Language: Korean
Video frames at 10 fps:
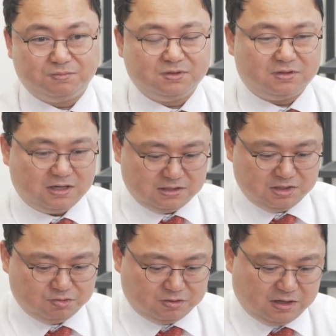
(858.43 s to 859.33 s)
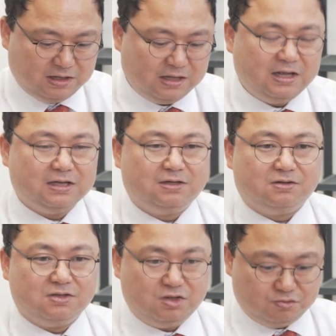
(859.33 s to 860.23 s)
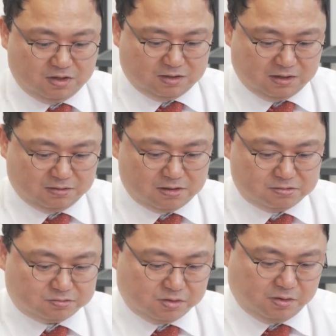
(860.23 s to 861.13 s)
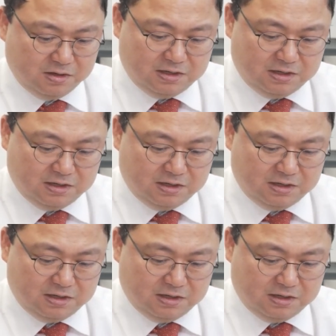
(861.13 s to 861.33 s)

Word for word: 급등을 하는 이유가 그런 이유가 되는 것 같고요.